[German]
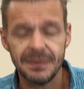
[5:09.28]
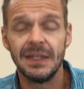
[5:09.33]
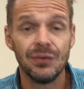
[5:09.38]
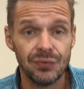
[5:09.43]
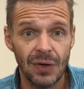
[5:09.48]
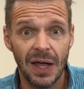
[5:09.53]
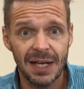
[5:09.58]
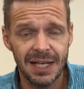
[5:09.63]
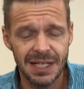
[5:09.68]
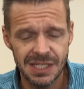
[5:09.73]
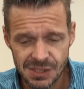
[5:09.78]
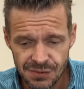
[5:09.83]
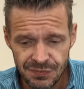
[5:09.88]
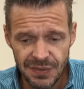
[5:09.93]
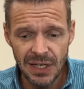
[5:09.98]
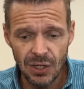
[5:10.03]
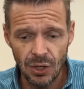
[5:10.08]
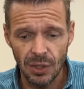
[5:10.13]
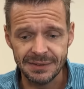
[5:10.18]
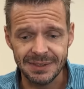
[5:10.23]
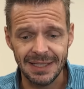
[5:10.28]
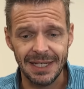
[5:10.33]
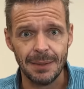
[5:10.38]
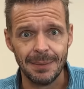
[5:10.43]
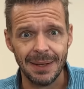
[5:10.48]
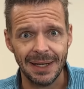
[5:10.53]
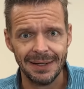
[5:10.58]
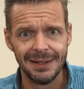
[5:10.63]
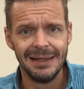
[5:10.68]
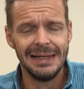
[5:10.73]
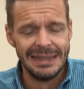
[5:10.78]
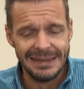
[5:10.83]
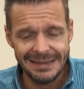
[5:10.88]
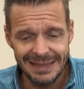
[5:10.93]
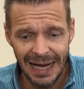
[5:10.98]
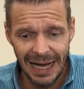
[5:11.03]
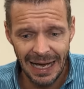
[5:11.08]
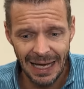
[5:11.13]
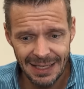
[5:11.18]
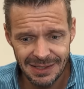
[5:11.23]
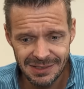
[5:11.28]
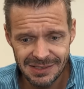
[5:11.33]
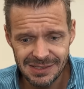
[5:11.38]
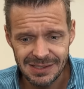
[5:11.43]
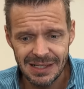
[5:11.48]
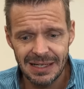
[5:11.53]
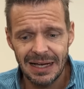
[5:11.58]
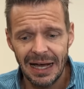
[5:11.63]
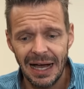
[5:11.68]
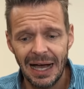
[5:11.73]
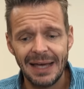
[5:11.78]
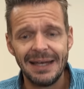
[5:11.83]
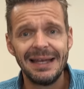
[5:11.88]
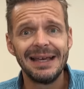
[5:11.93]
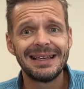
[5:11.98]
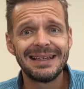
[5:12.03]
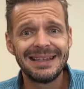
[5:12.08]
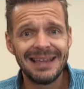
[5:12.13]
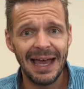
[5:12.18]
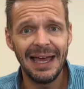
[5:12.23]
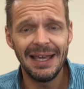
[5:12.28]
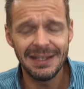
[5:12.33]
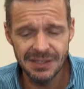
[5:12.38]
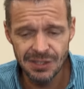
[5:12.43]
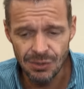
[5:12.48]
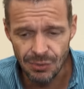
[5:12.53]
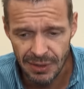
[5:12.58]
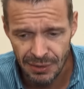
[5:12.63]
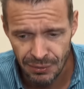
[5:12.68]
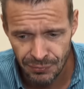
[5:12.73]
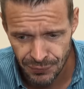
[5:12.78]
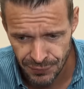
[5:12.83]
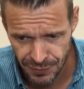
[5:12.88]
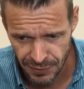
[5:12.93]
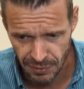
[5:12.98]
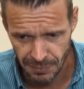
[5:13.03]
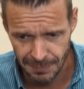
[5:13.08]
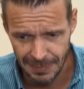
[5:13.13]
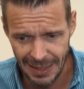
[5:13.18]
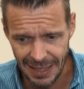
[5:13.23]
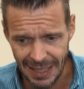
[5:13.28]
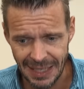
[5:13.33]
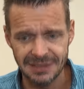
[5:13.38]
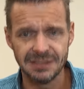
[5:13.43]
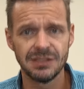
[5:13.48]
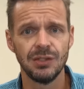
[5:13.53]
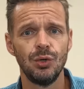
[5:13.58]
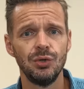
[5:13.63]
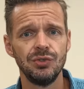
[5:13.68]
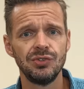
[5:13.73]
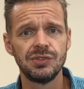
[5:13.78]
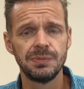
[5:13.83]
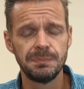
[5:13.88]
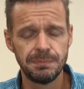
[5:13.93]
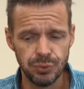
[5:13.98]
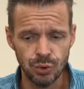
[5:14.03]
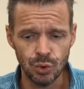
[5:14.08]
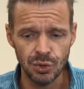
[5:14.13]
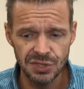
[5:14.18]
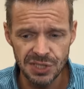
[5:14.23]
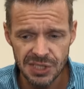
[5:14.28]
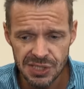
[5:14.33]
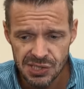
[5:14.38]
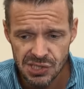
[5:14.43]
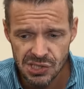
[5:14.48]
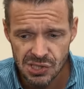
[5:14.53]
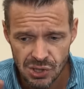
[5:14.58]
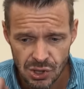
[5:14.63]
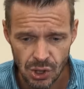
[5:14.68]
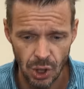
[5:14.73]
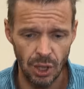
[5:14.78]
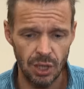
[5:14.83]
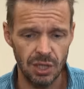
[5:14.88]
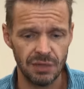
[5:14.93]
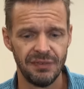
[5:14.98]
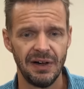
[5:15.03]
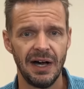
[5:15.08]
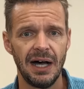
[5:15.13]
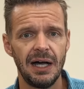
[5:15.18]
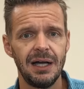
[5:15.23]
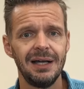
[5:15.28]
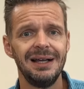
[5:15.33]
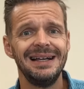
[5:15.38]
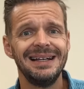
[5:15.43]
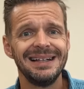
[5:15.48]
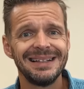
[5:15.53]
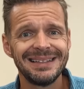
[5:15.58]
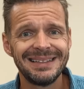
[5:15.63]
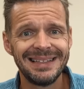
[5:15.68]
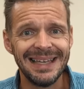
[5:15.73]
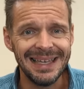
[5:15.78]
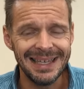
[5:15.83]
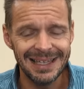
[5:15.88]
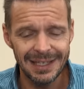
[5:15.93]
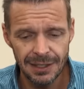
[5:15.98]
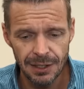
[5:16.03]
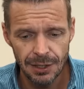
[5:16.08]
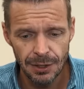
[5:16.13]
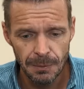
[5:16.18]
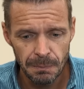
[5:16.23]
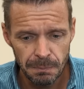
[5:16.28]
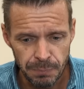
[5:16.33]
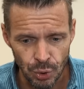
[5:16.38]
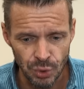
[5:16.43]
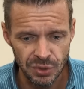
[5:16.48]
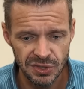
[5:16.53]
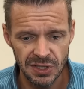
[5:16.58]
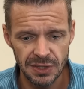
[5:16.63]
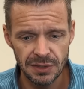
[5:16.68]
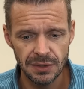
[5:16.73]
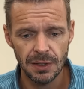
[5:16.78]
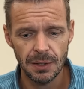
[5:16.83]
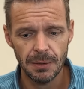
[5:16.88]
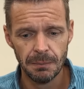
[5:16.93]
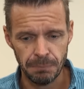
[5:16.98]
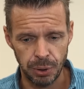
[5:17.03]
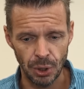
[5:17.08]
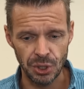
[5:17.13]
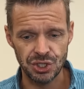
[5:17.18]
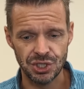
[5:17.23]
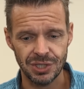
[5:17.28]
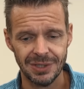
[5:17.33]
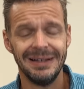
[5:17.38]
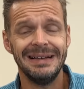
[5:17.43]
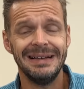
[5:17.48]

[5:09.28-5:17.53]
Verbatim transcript: Die Frage ist, wie konnte der Mann, der einst eine Catering-Firma hatte und Putins Koch war, gegen Putin putschen?